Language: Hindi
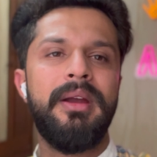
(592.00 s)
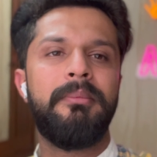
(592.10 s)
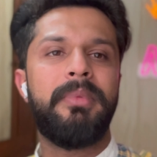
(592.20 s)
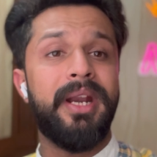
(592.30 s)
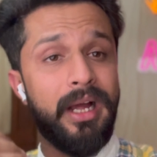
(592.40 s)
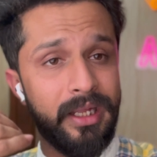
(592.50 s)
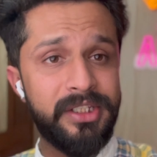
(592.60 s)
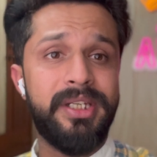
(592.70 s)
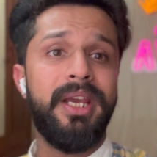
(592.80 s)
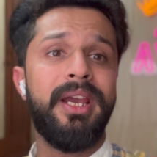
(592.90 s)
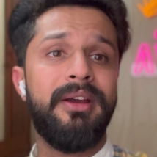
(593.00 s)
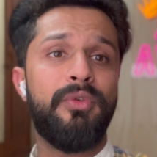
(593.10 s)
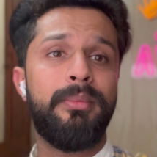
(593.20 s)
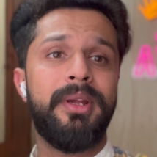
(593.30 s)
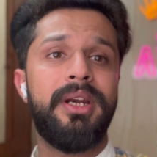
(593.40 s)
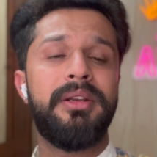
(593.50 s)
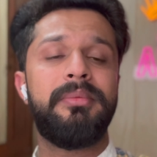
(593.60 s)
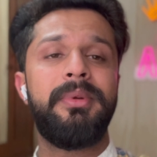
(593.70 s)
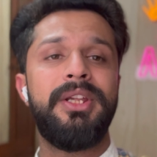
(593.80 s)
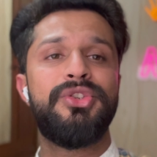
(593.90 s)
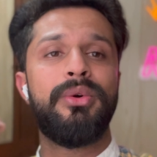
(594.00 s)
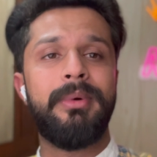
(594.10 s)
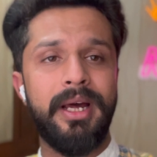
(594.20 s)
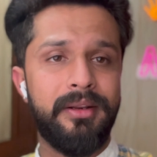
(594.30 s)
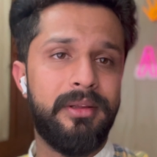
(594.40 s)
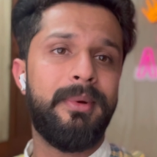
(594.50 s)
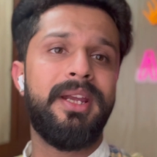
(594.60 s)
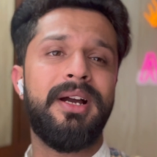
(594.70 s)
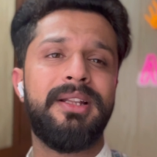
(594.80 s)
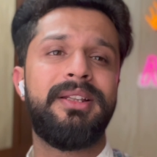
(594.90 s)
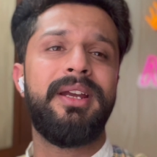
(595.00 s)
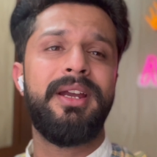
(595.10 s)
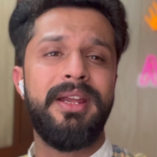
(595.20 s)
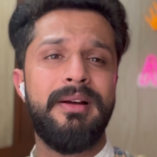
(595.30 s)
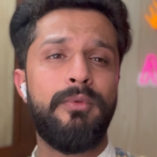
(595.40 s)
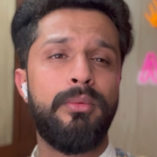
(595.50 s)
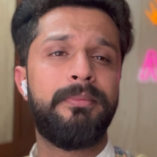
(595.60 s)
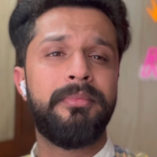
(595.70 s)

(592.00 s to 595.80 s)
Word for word: बट हाँ अच्छे हैं वो पेरेंट्स भी जो बाहर से भाई खाते हैं या वो